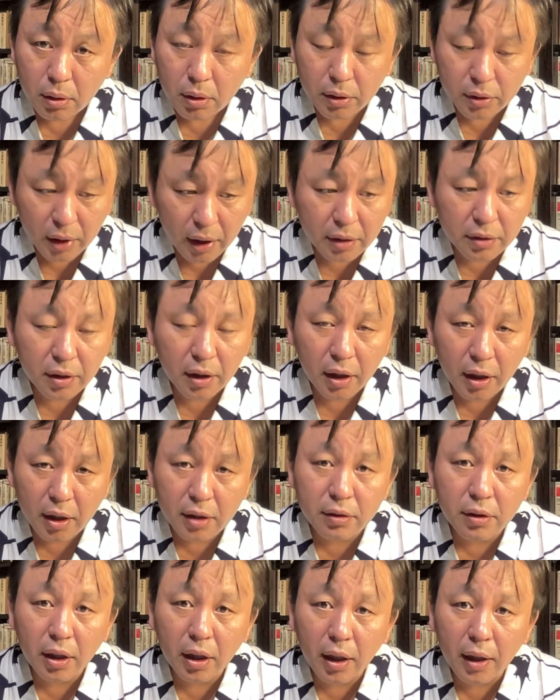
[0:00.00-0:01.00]
えー、賛成
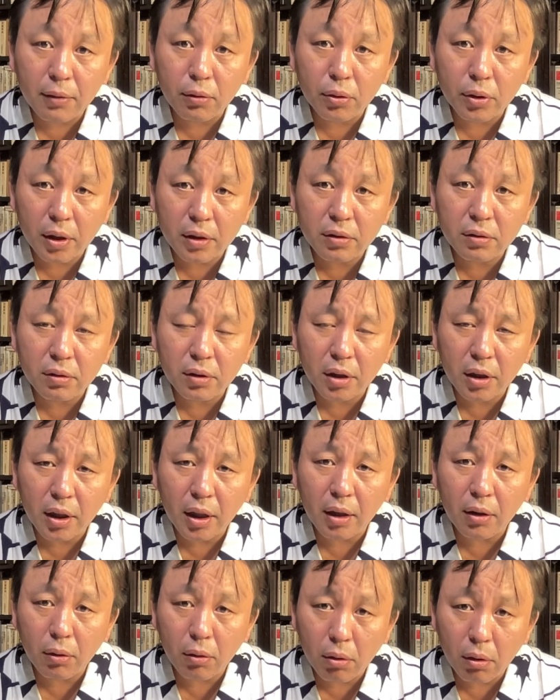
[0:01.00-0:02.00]
反対、あの決
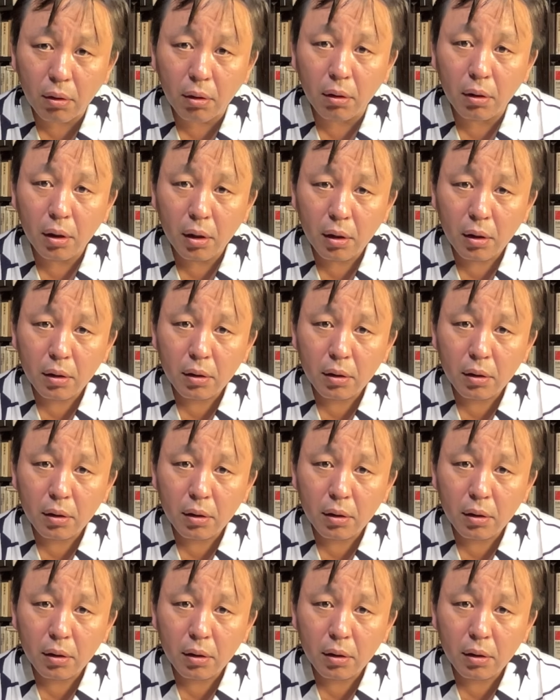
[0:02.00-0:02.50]
議案を、